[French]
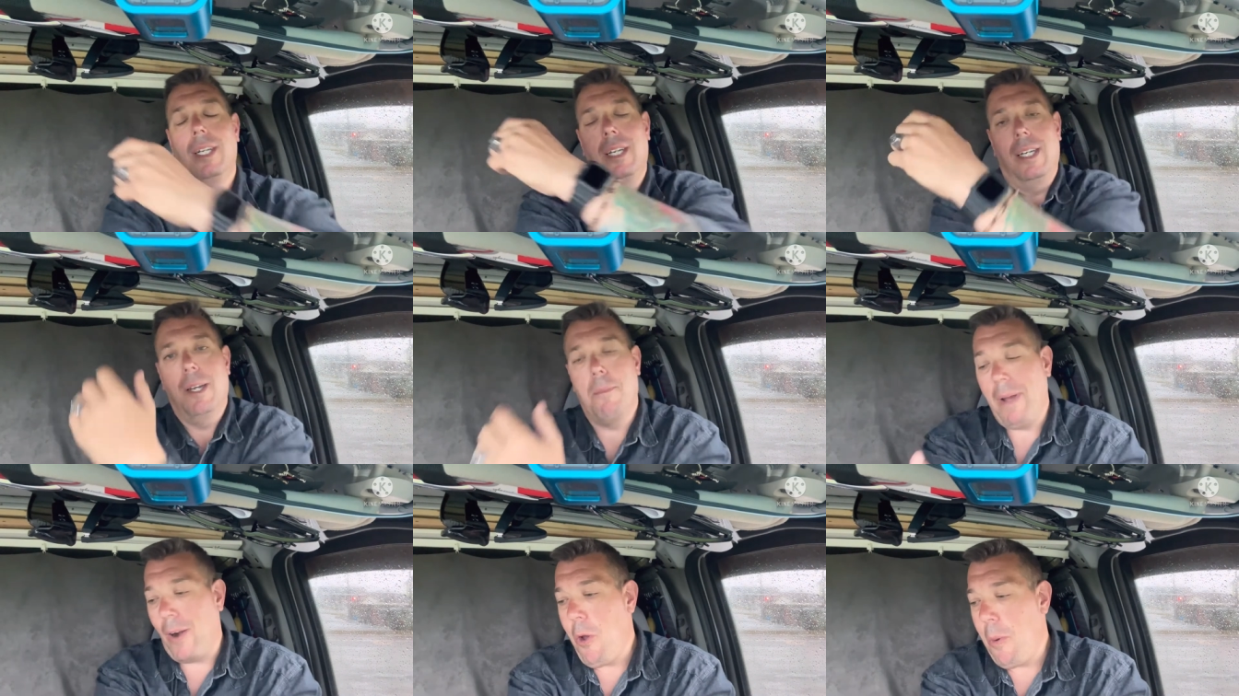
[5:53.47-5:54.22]
Euh,
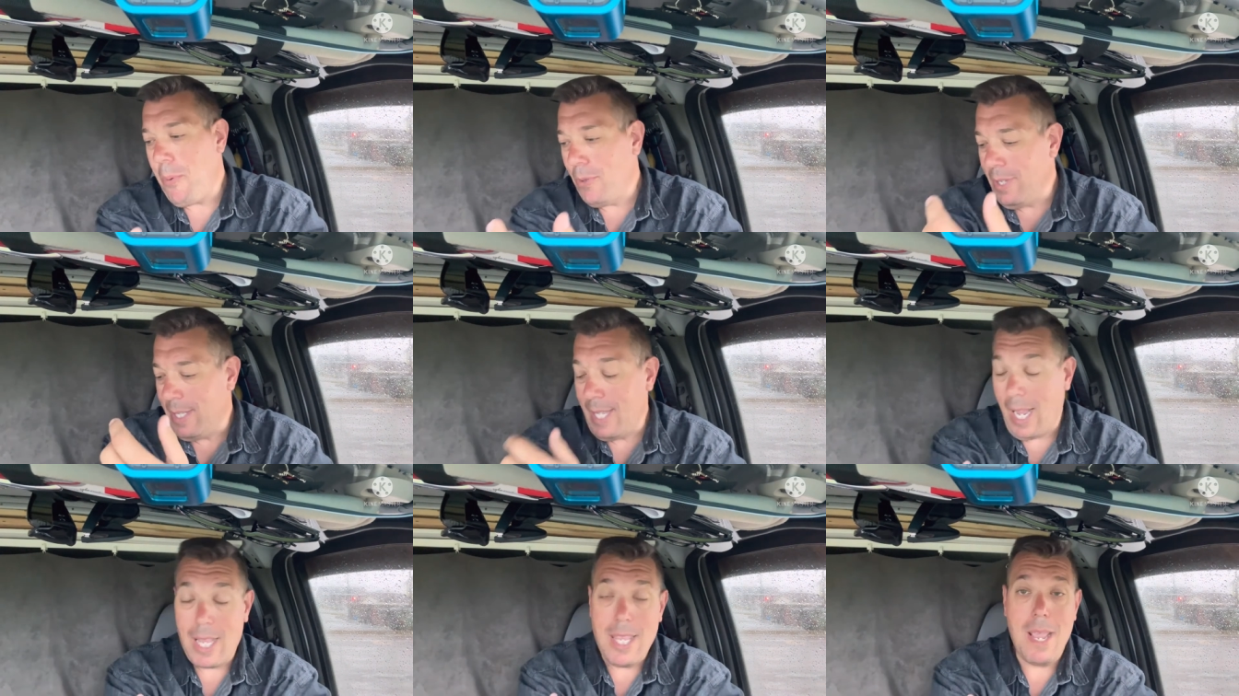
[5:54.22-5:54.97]
parlons un peu des
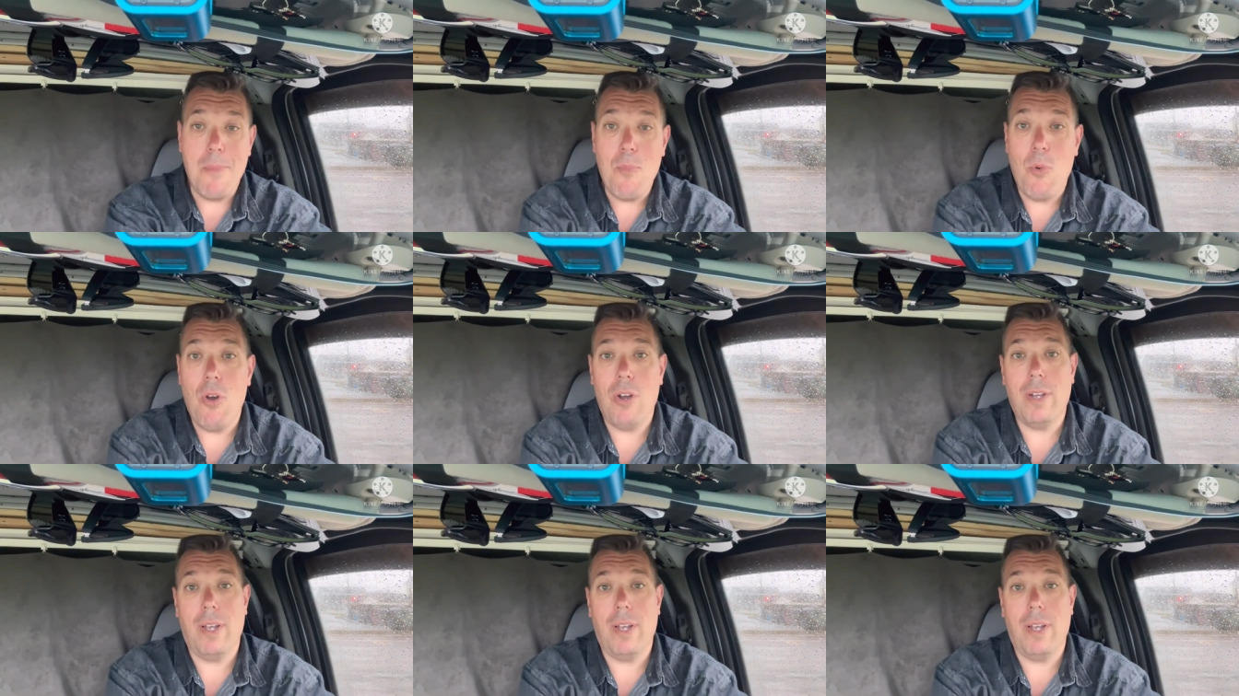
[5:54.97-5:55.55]
derniers mois.